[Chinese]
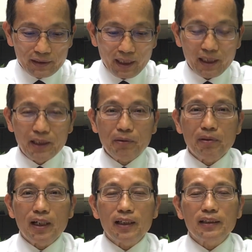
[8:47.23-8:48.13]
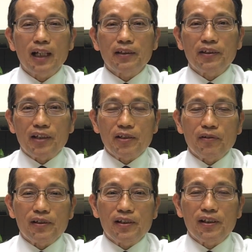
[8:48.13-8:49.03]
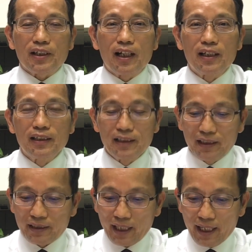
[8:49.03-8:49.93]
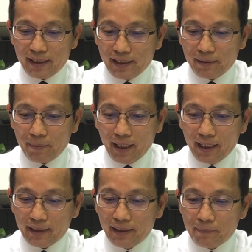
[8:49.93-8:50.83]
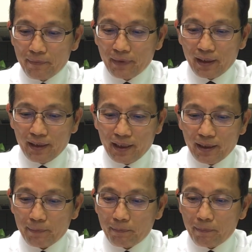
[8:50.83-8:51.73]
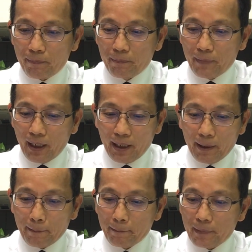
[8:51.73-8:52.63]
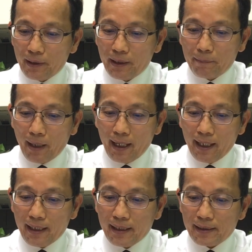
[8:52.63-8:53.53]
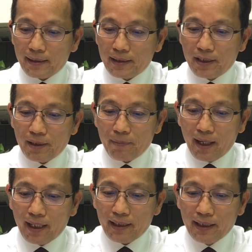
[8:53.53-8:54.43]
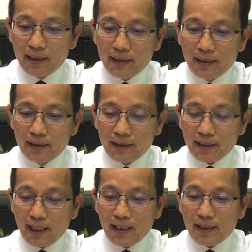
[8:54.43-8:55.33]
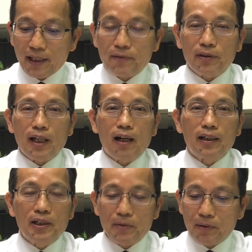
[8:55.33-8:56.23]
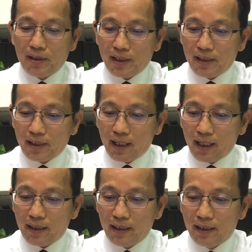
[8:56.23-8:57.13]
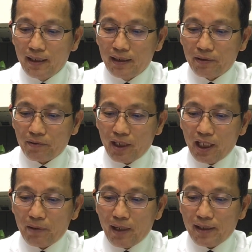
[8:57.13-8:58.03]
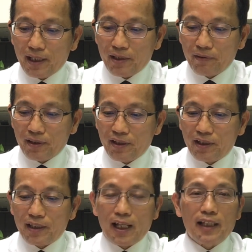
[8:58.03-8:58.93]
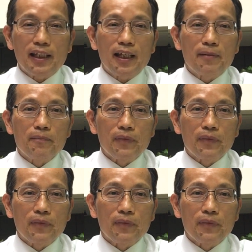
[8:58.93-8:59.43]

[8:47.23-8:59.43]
那儿女呢？他是神所赐的，在四篇一呃一百二十七篇第三节说到，儿女是神，就是耶和神所赐的产业。